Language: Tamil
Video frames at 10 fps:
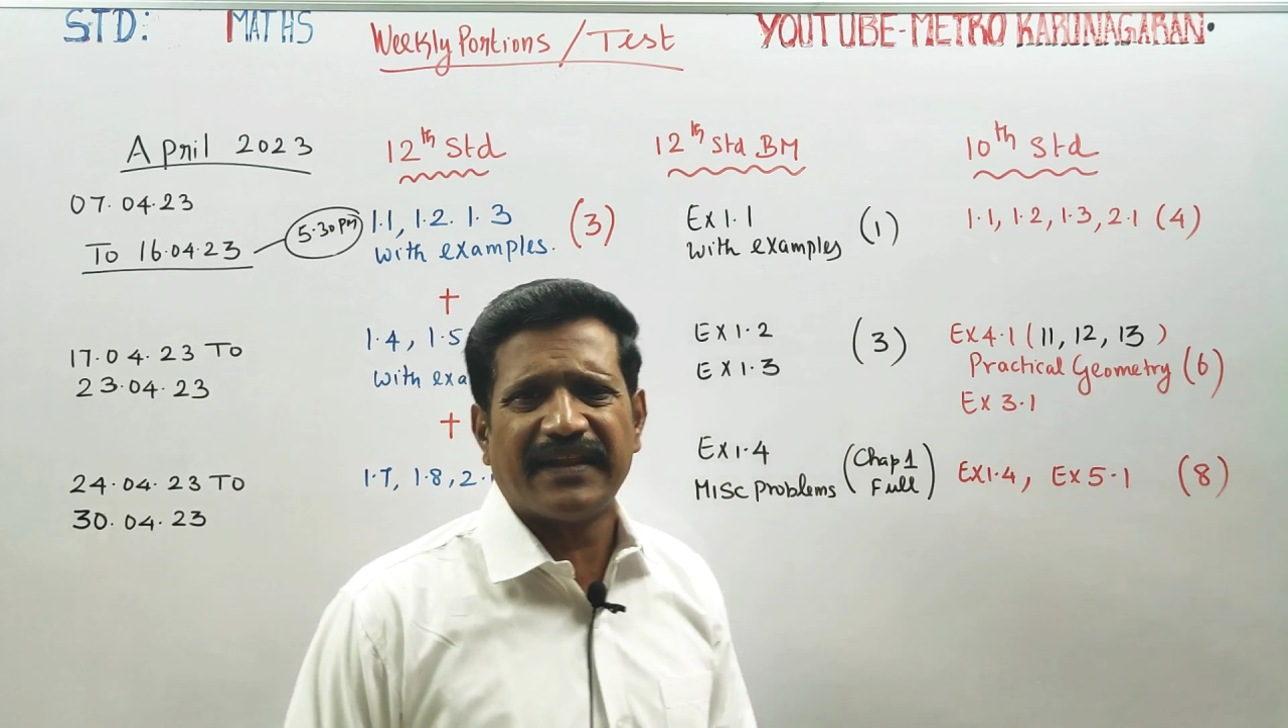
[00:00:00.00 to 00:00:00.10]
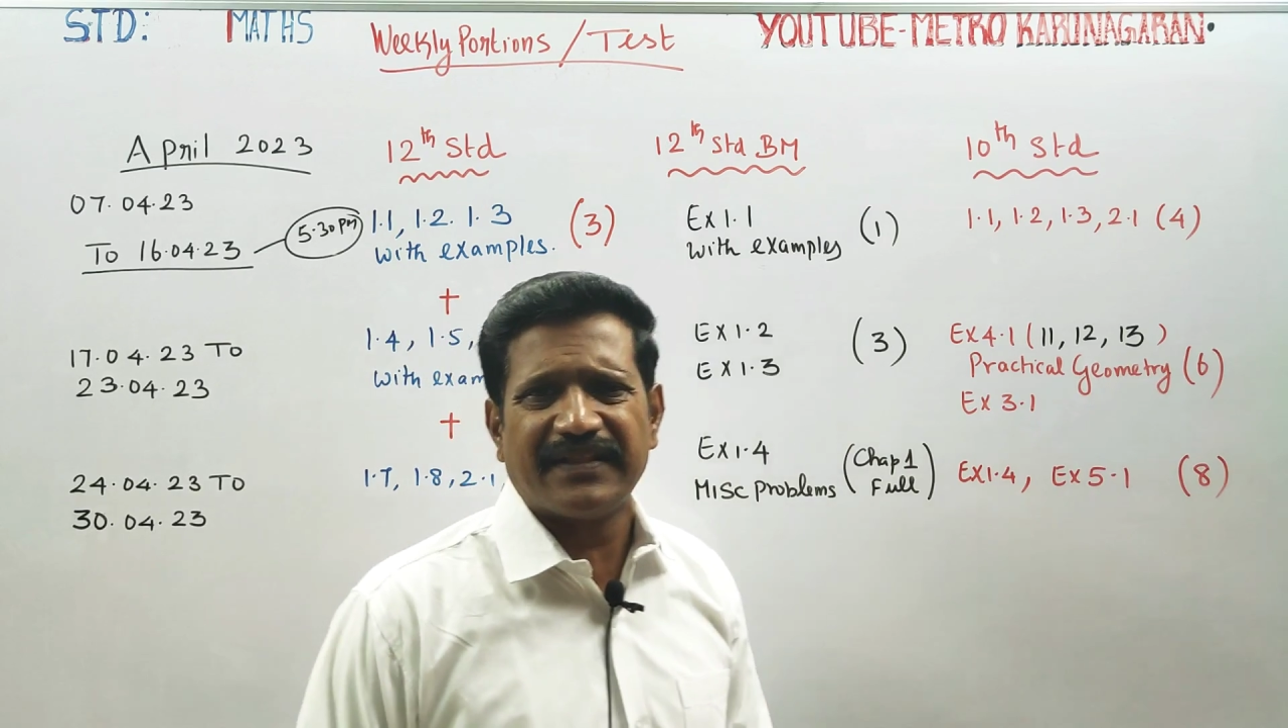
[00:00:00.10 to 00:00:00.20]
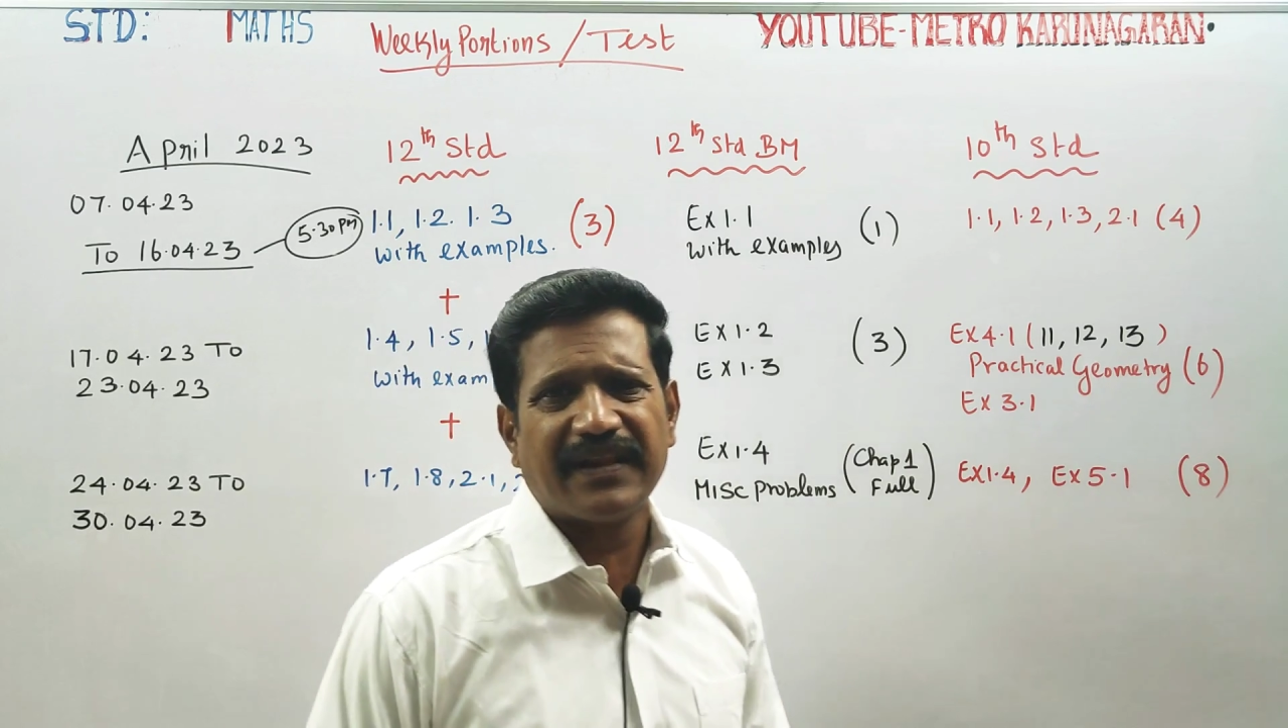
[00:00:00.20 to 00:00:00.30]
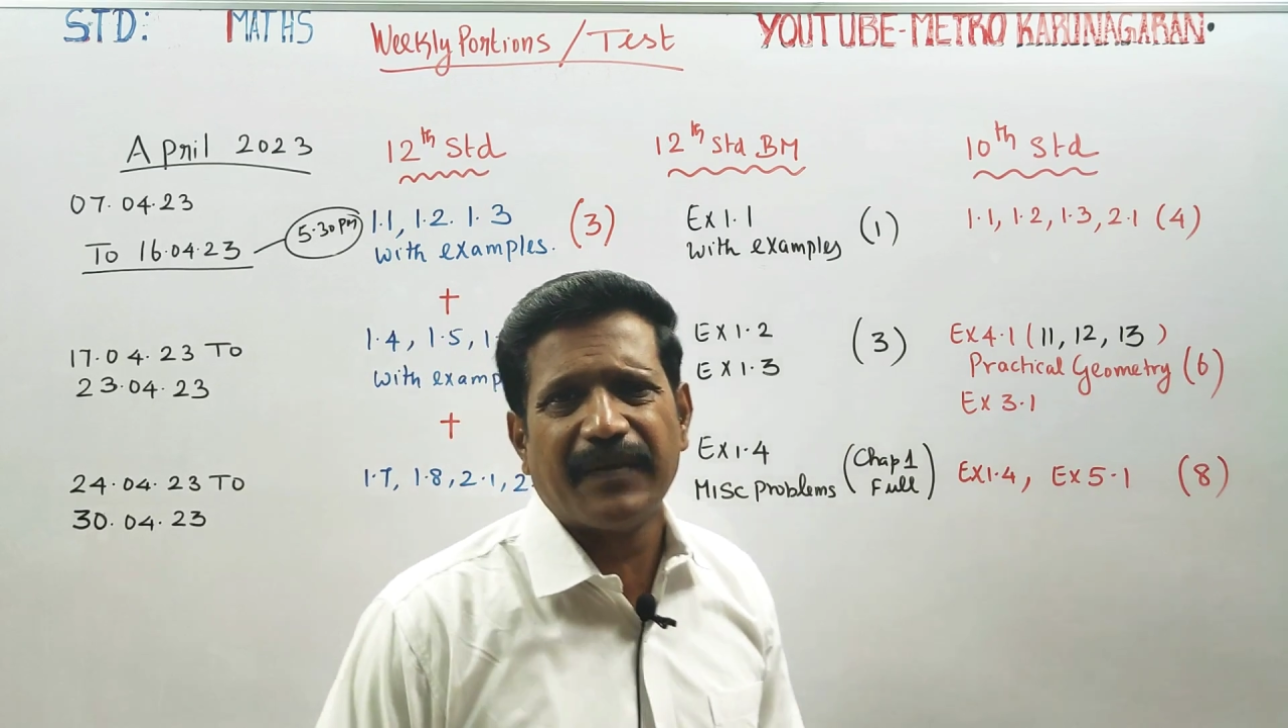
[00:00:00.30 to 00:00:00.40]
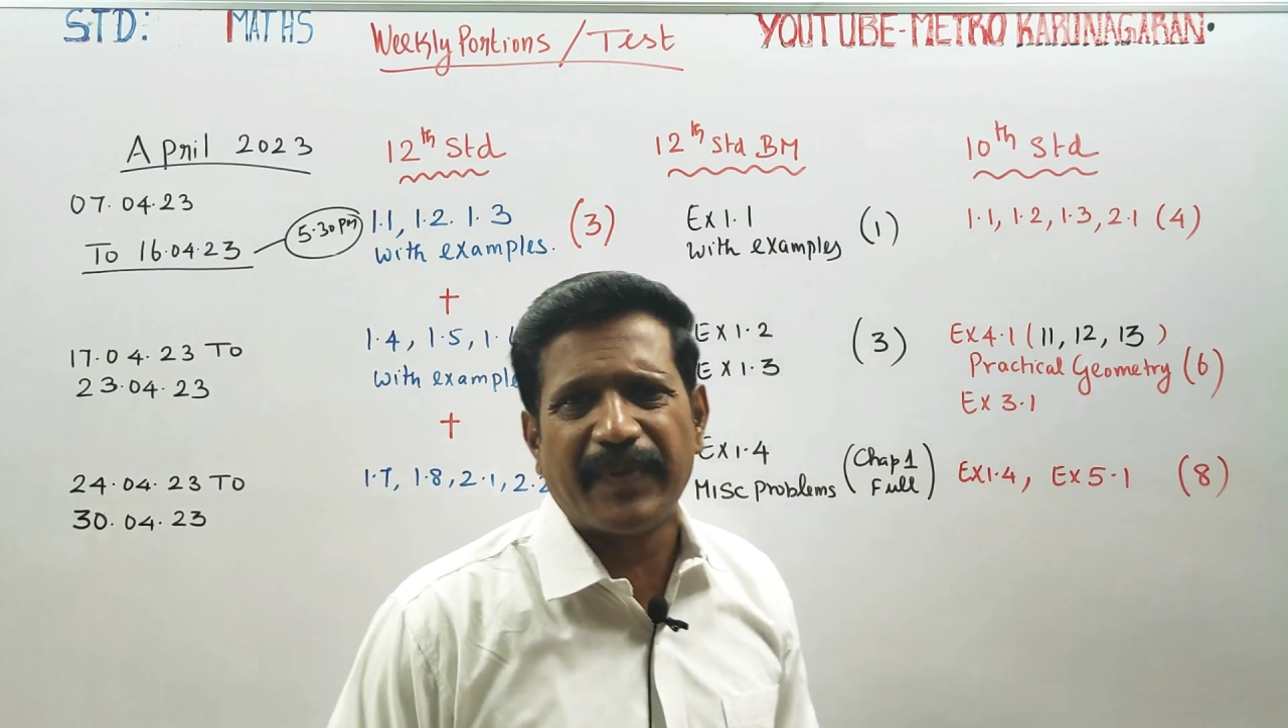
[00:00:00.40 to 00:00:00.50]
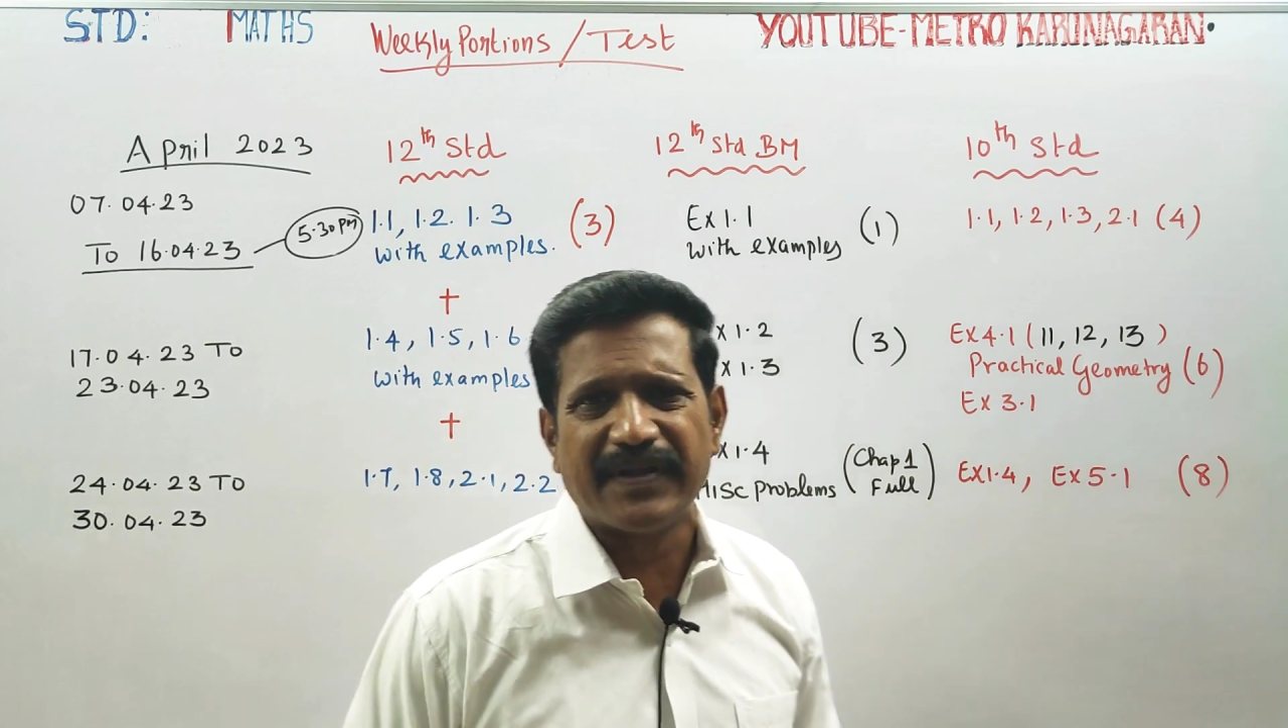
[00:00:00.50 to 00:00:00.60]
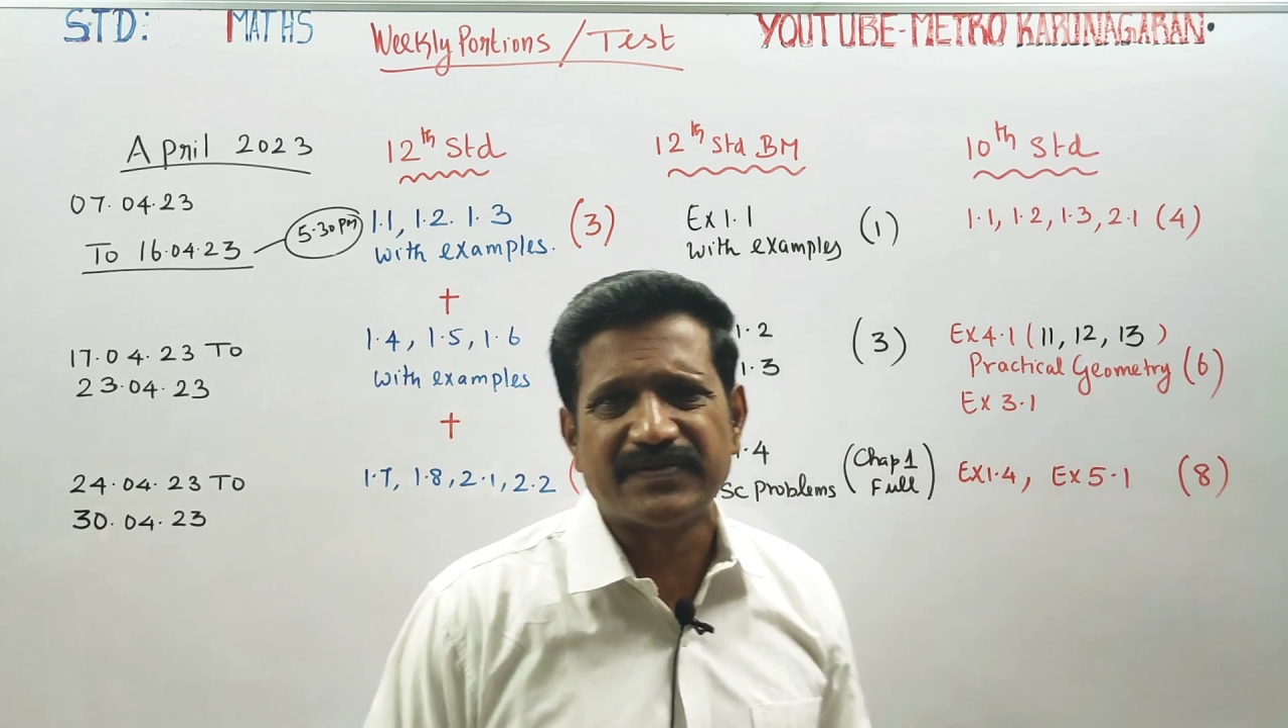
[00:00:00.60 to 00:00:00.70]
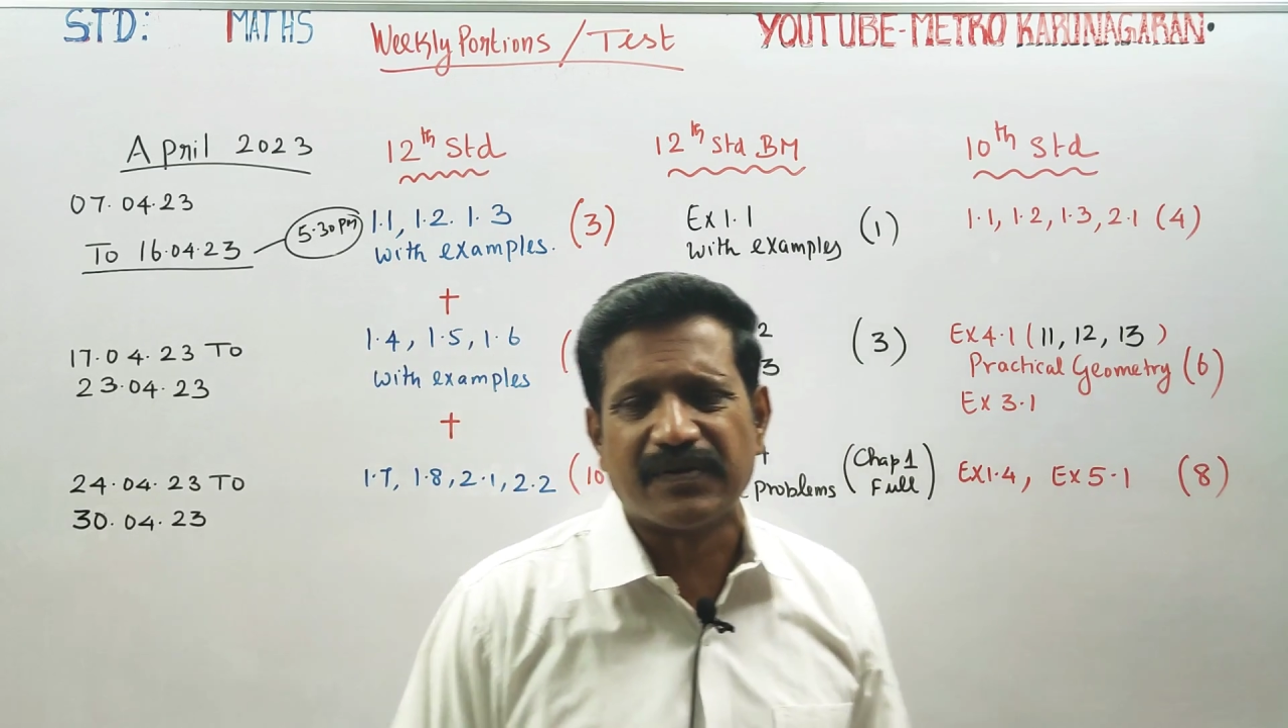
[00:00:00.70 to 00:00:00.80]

டென்த்தெல்லாம் படிக்க